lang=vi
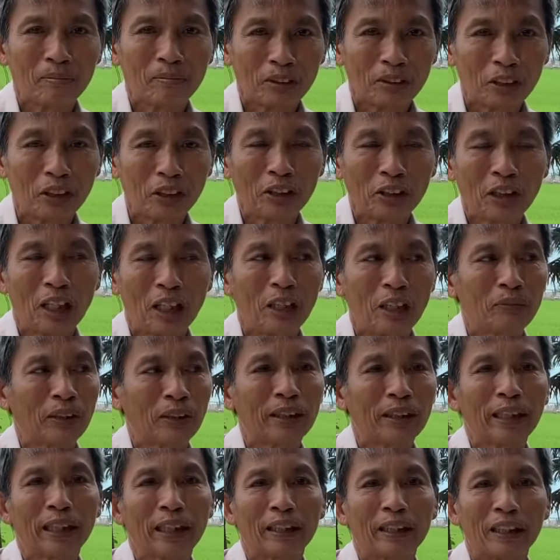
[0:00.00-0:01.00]
trước hết phải
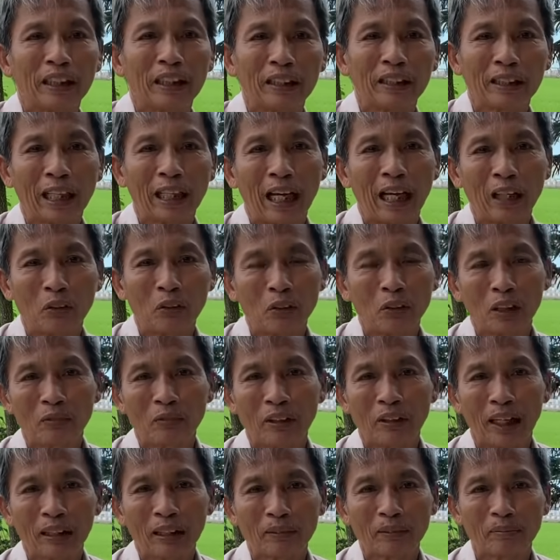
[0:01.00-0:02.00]
nghe kinh kệ của đức
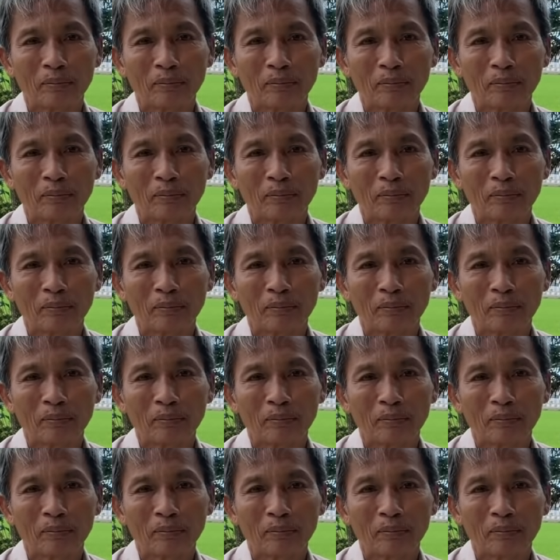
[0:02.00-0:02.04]
phật